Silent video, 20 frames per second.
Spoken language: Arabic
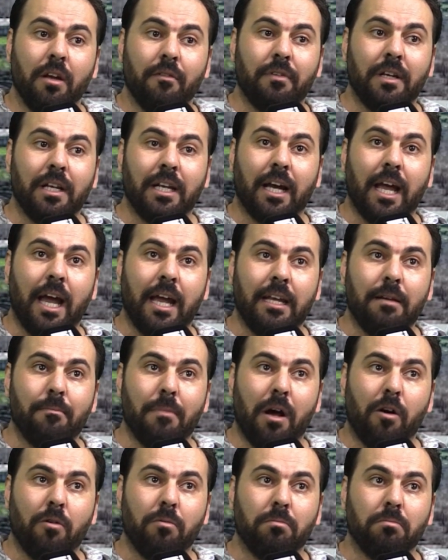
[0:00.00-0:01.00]
في لقاء
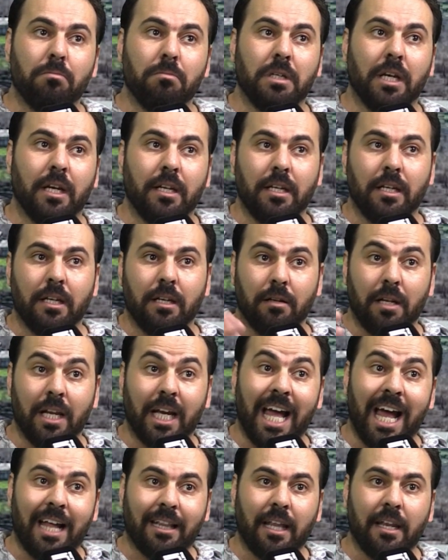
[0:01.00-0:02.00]
معهم يعني
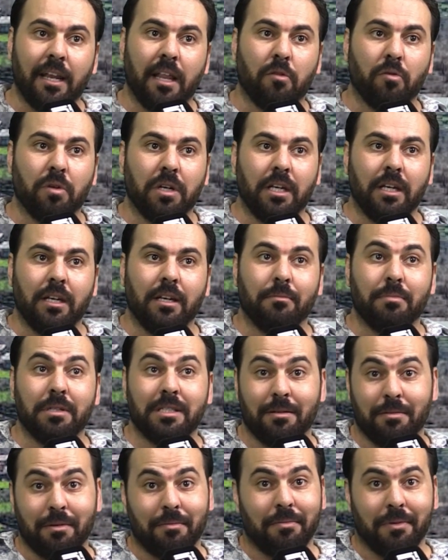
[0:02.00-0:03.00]
لقاء تناظري
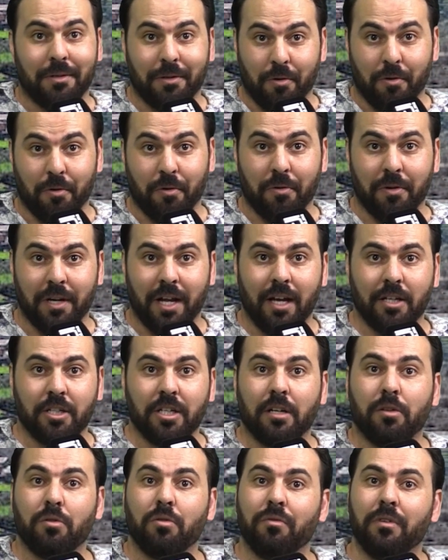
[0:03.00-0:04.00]
بسبب كورونا
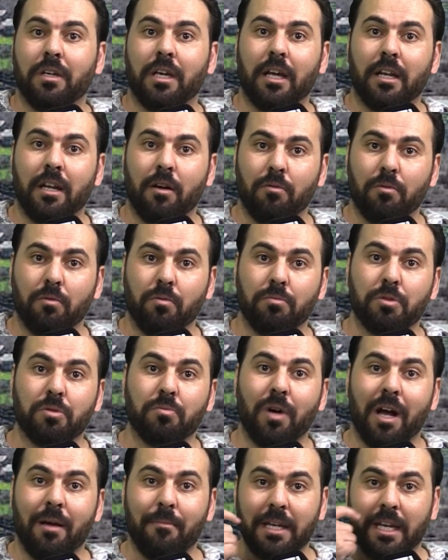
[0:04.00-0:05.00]
شاركت فيه انا
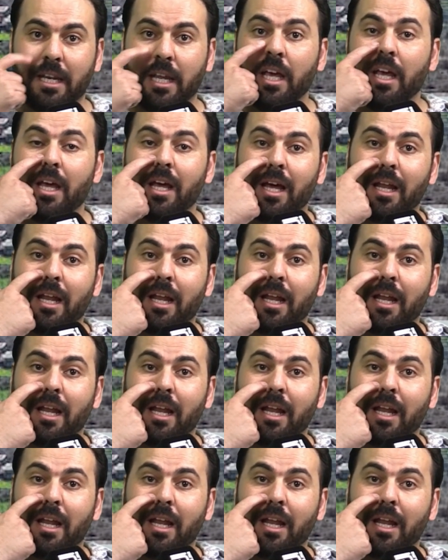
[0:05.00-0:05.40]
ومجموعه من